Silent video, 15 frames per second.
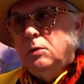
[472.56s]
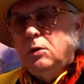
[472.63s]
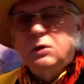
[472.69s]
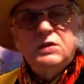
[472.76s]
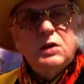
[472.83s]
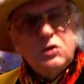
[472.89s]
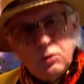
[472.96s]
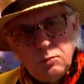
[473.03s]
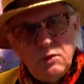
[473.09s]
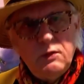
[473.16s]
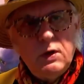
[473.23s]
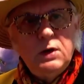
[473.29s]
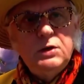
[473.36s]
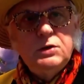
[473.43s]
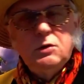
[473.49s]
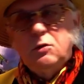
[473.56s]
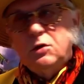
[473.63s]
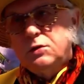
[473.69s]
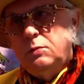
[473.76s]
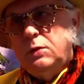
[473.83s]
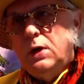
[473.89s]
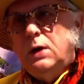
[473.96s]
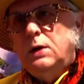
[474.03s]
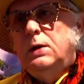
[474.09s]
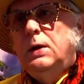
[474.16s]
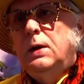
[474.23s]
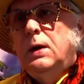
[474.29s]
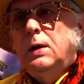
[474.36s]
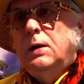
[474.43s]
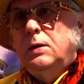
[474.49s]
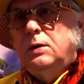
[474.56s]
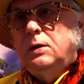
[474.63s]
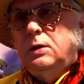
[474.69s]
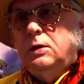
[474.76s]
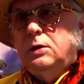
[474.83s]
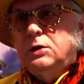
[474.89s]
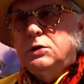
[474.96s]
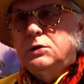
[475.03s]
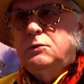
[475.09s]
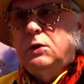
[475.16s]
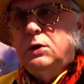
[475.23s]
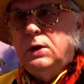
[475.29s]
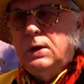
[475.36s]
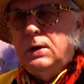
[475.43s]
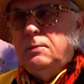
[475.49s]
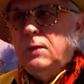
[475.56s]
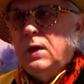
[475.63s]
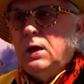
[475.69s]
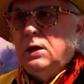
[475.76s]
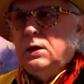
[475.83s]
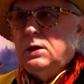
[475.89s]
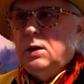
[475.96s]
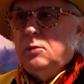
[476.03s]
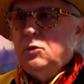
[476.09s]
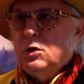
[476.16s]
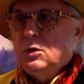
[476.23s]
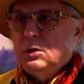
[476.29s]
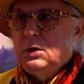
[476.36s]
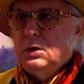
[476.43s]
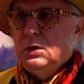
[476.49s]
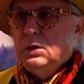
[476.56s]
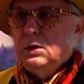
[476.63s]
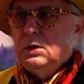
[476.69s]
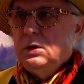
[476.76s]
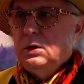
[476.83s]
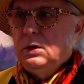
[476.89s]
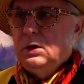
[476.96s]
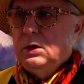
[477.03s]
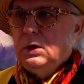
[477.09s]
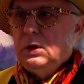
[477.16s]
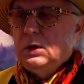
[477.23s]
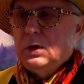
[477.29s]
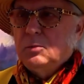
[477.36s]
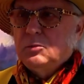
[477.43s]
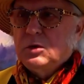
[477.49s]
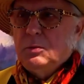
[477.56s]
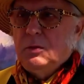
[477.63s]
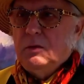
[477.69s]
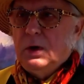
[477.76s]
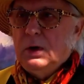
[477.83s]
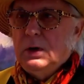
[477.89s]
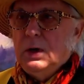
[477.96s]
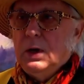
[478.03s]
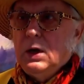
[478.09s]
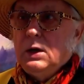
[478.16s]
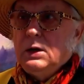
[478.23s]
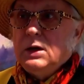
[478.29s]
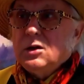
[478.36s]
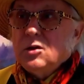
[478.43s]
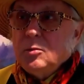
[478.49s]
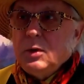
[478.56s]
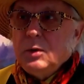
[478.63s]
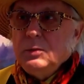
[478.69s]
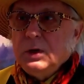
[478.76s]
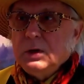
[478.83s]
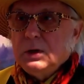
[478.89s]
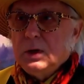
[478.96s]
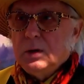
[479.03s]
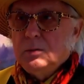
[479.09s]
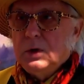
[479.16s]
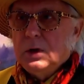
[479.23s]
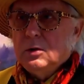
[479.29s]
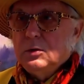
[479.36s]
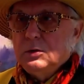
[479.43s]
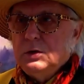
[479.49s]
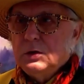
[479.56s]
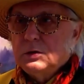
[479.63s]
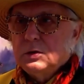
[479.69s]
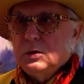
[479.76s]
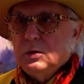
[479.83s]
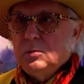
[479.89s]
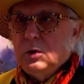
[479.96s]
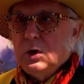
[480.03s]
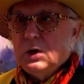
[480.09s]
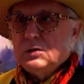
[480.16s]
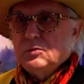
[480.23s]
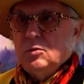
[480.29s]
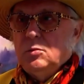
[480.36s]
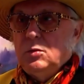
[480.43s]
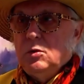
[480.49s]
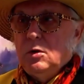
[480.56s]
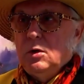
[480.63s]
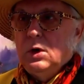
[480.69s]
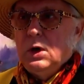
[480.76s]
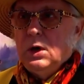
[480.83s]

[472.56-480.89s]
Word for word: zatrzymywali się, rozbijali swoje namioty, namioty i, i tam przebywali. Ja to pamiętam jako dziecko, bo hasło było